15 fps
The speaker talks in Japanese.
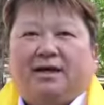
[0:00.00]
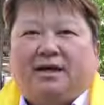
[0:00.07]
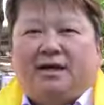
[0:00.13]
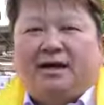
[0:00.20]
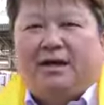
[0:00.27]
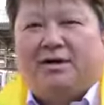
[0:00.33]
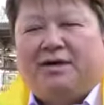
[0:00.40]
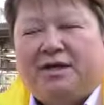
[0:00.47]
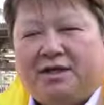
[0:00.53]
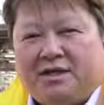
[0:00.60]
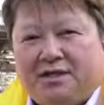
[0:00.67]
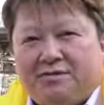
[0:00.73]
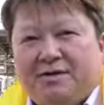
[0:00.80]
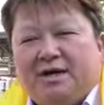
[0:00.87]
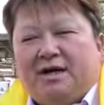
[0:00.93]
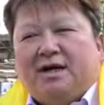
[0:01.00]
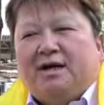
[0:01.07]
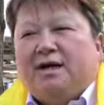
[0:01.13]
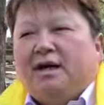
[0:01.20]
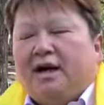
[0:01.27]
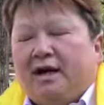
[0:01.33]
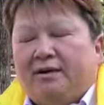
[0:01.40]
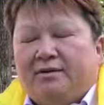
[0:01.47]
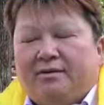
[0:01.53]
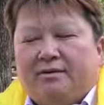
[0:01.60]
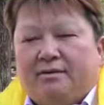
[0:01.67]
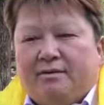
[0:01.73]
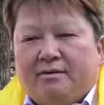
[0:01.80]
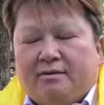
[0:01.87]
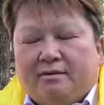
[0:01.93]
えー、私はあ
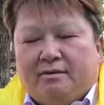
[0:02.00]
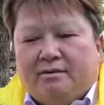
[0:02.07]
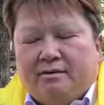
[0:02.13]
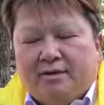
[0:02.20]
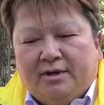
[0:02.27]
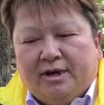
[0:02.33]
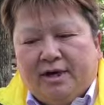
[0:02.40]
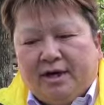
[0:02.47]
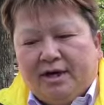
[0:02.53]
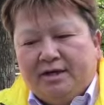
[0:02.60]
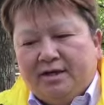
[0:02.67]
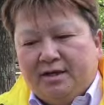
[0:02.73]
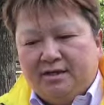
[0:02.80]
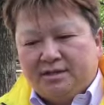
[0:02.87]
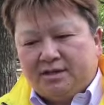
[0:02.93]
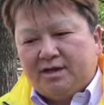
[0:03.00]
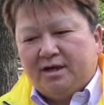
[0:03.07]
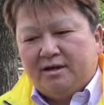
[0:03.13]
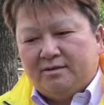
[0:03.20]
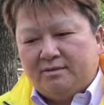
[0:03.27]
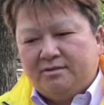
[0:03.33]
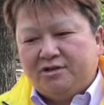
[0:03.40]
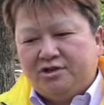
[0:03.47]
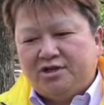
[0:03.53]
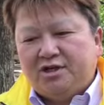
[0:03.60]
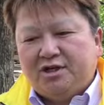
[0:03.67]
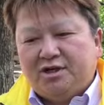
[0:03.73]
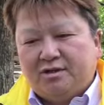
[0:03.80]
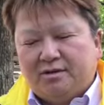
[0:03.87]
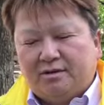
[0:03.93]
の NHK の受
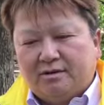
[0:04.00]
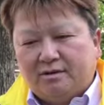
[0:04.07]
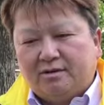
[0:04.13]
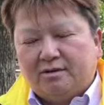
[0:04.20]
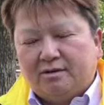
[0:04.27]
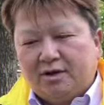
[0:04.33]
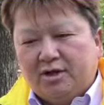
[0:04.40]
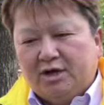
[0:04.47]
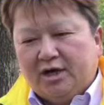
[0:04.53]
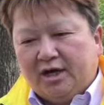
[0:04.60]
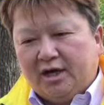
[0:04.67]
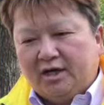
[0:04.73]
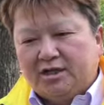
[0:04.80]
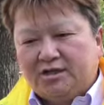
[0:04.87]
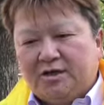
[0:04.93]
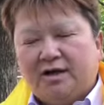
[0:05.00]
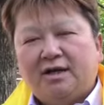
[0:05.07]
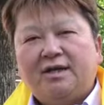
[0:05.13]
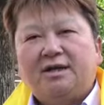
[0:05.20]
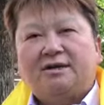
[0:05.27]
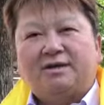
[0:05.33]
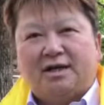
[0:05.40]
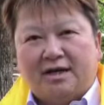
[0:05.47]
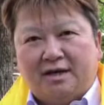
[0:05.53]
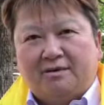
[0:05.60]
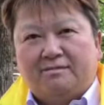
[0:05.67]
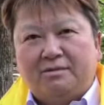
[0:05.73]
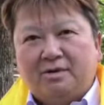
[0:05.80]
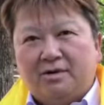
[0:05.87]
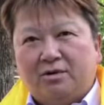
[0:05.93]
信料を、えー、支払わなくていい
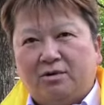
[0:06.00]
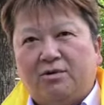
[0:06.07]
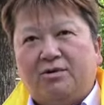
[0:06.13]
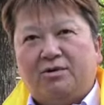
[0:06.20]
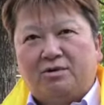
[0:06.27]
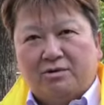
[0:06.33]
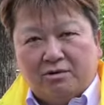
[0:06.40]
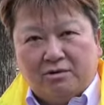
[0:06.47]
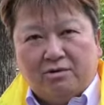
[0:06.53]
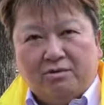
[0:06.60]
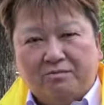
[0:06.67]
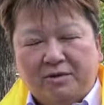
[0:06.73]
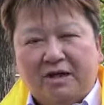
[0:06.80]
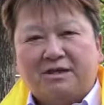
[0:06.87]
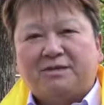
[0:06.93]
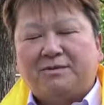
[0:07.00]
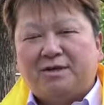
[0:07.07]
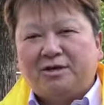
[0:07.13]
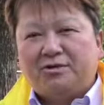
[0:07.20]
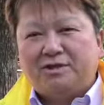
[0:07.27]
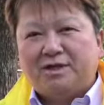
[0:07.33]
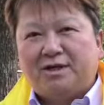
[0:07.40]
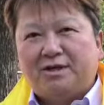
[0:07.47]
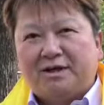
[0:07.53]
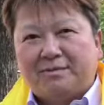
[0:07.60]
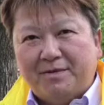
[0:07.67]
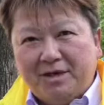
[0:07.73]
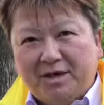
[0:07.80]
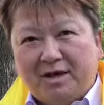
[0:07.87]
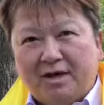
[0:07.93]
方法を皆様に教えるた
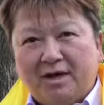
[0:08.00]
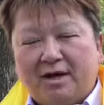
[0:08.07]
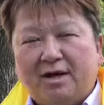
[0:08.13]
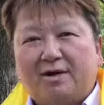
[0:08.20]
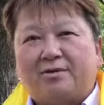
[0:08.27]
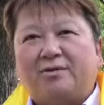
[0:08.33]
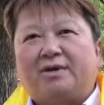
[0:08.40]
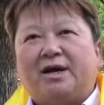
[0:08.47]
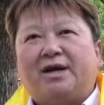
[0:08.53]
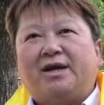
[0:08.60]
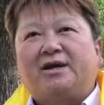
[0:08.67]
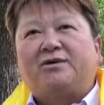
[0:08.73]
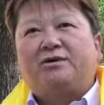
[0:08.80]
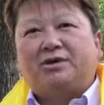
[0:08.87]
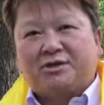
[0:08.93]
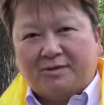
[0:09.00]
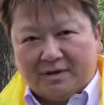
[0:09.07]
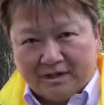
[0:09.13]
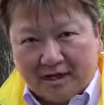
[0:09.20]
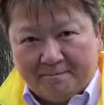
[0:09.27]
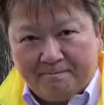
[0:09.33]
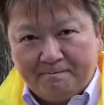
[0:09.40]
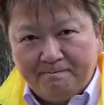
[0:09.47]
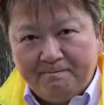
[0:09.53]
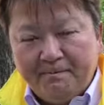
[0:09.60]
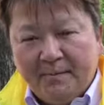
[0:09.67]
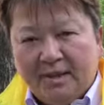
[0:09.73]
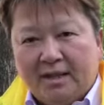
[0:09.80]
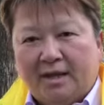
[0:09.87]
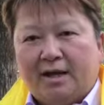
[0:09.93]
めに、えー、今回立候補しました
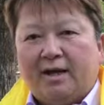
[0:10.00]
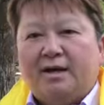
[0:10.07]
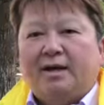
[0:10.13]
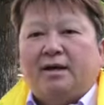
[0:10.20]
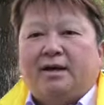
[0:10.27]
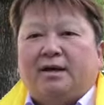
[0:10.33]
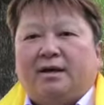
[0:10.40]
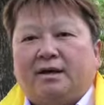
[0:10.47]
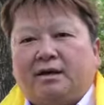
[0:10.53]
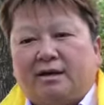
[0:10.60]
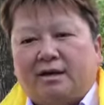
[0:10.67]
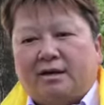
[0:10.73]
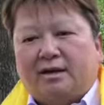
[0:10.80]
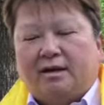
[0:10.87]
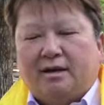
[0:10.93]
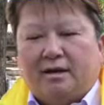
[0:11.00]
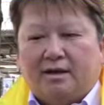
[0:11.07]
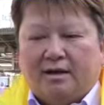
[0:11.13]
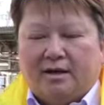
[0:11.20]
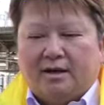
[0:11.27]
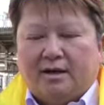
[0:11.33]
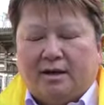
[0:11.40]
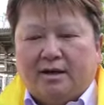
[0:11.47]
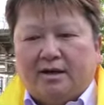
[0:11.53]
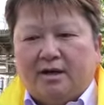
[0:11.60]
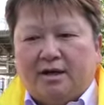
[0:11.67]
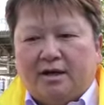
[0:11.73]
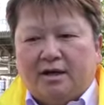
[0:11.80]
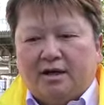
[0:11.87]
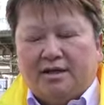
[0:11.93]
で、
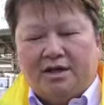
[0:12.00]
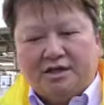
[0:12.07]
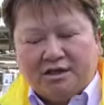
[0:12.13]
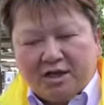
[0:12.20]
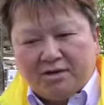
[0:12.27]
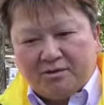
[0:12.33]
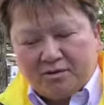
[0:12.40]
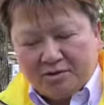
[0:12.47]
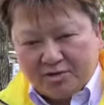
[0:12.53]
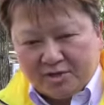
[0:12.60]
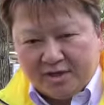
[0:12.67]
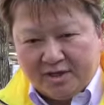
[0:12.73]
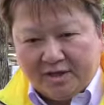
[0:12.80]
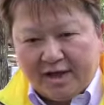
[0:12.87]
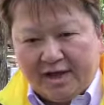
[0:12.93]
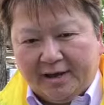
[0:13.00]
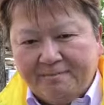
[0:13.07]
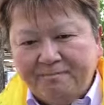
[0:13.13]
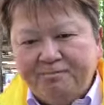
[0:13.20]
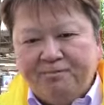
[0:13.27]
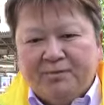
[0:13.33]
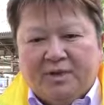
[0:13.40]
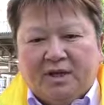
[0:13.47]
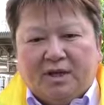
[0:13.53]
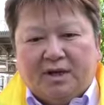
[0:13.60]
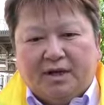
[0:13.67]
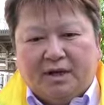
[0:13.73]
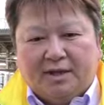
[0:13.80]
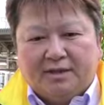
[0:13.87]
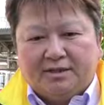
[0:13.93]
えー、NHK の料金って、
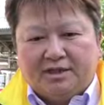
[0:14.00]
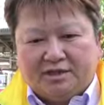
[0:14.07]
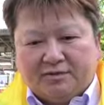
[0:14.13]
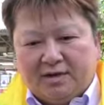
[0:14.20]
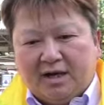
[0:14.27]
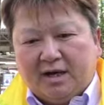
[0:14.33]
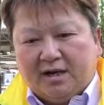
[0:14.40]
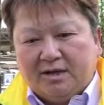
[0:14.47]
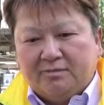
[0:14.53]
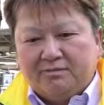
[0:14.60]
えー、実は、